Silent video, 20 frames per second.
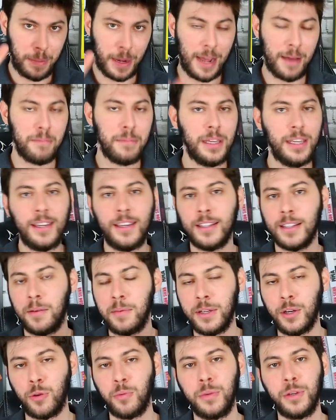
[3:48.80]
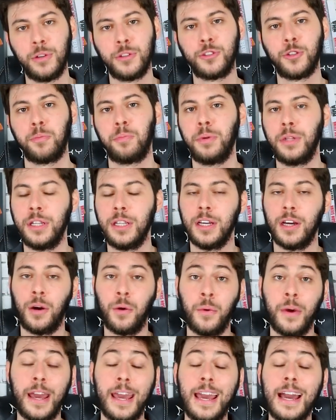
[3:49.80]
para mim, na minha humilde
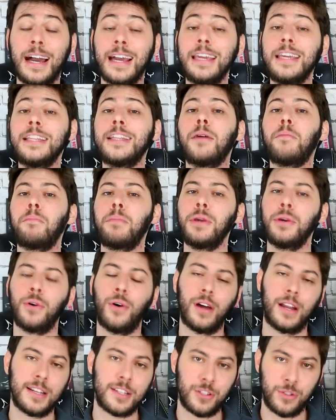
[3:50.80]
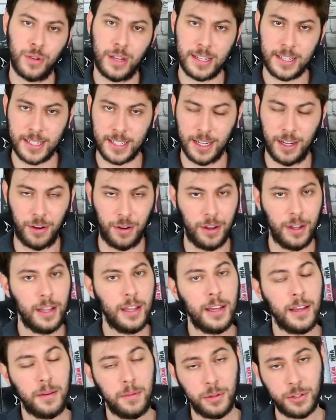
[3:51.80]
opinião, é ainda pior a situação.
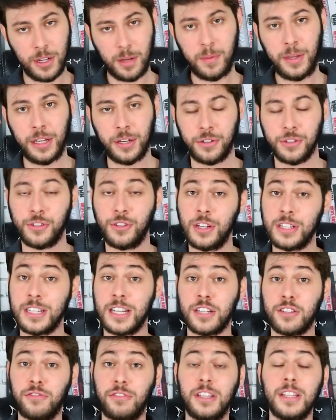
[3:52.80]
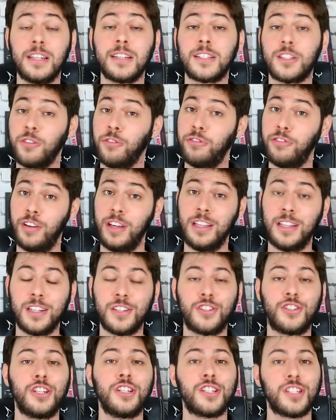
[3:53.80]
Meus amigos, nossas vidas são
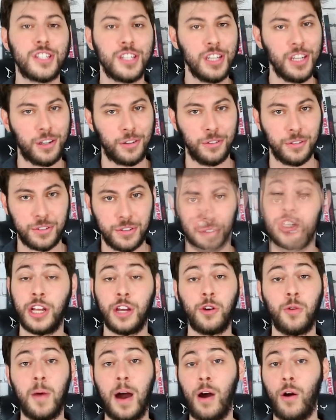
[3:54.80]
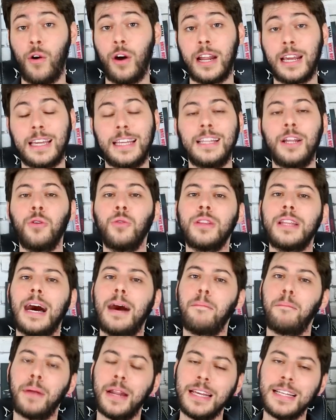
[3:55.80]
feitas de ciclos. Chega uma hora que não dá
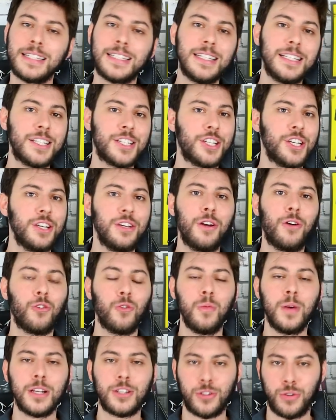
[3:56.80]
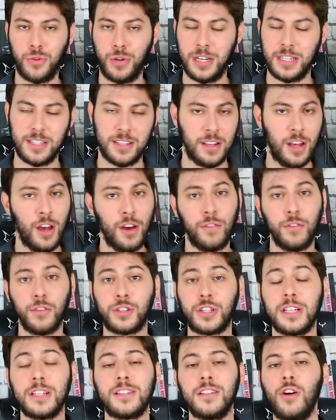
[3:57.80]
para insistir em algumas coisas.
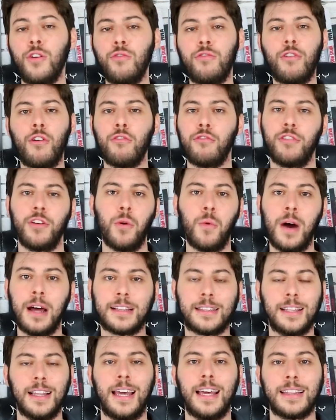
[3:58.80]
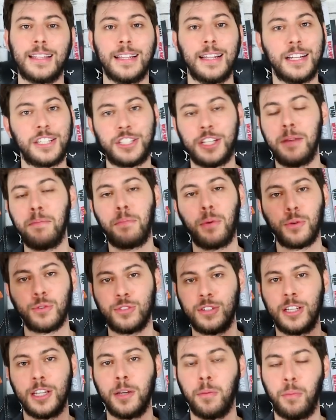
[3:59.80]
Vocês não vão ver um atleta na Champions
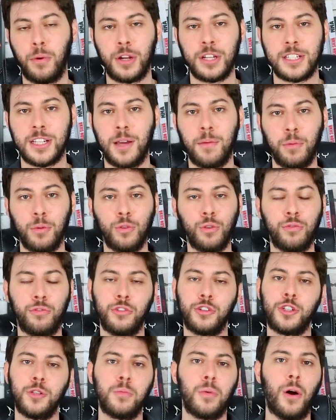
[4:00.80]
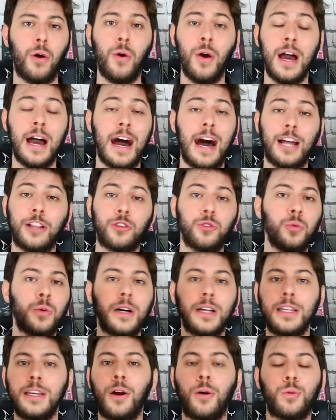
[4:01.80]
League, por exemplo, no futebol,
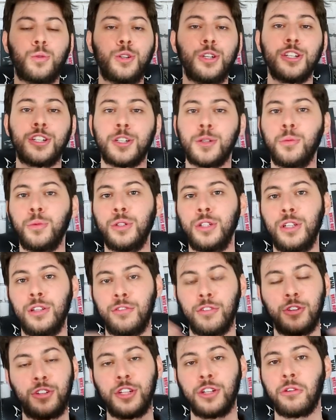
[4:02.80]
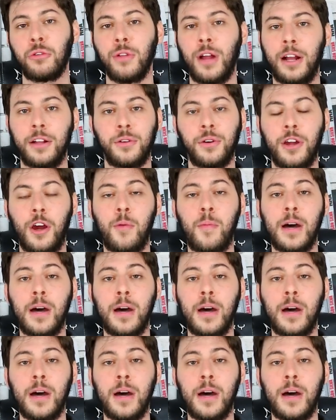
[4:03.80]
atuando em altíssimo nível, titular do Real